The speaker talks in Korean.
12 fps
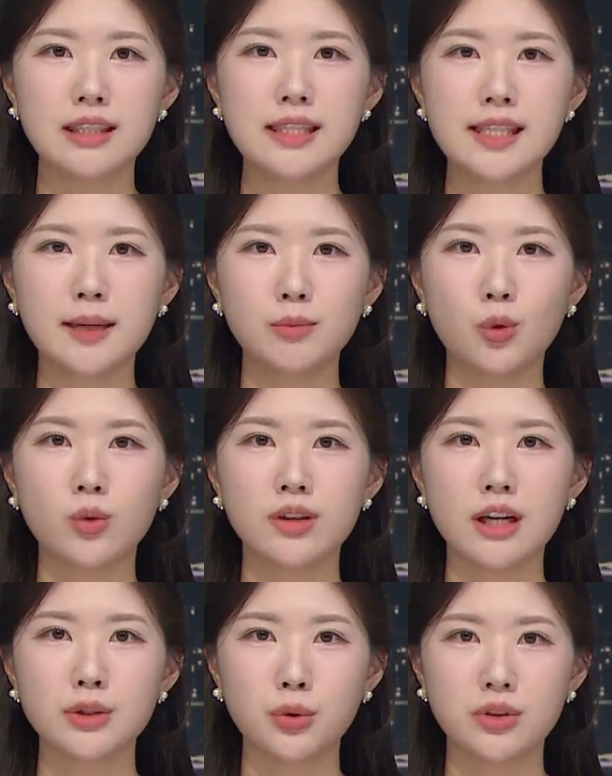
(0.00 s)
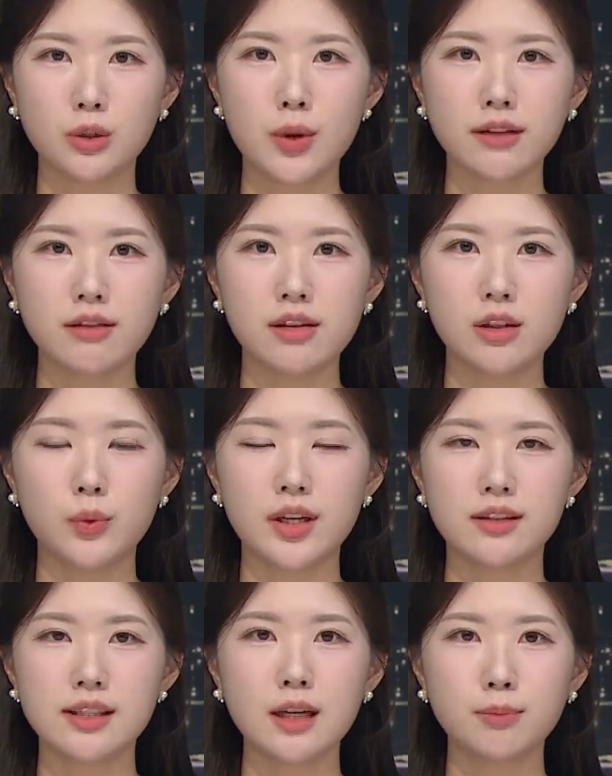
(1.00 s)
인삼 농가 소득 확대를
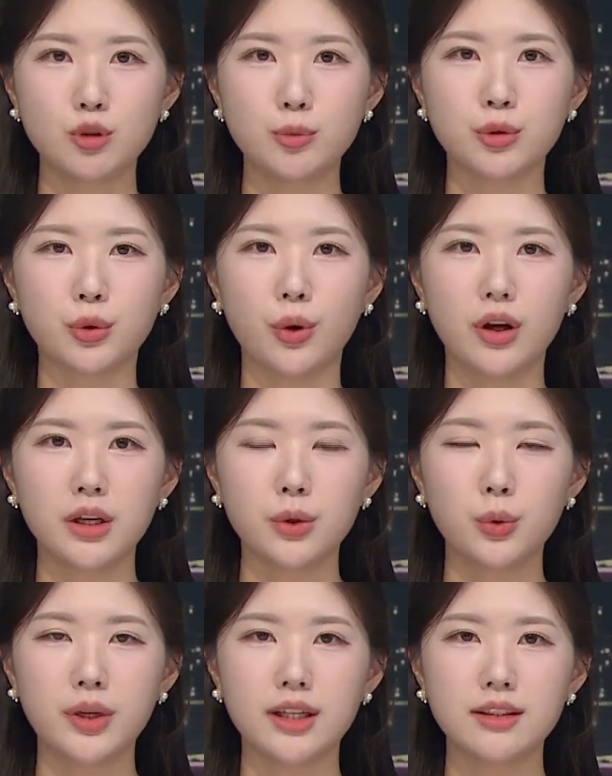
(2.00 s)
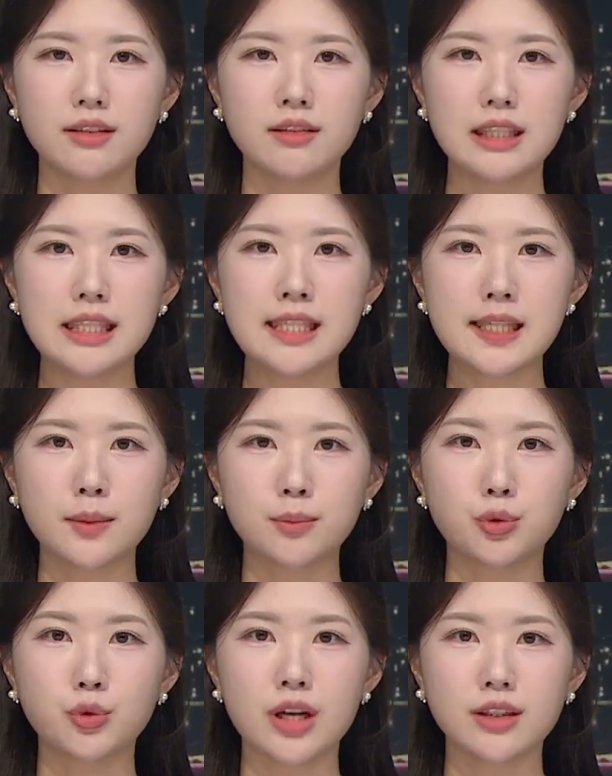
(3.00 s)
위한 상품으로 올해는 인삼
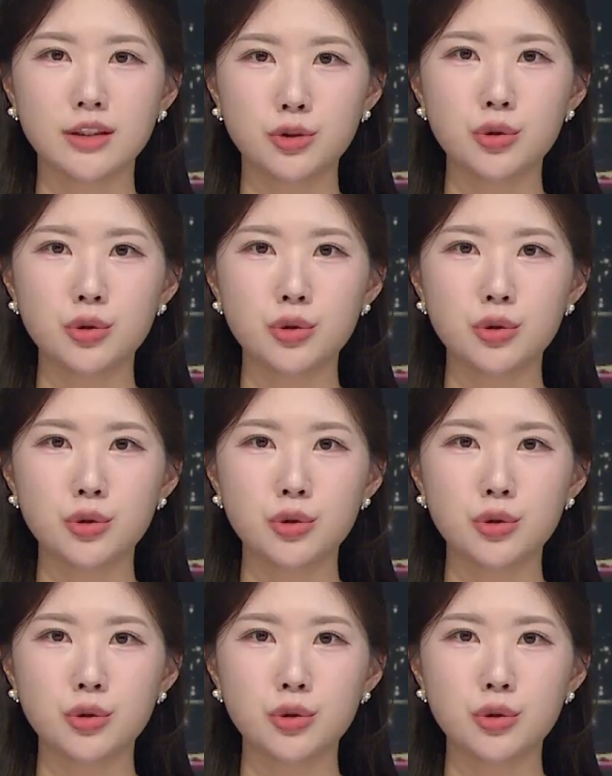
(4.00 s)
부각을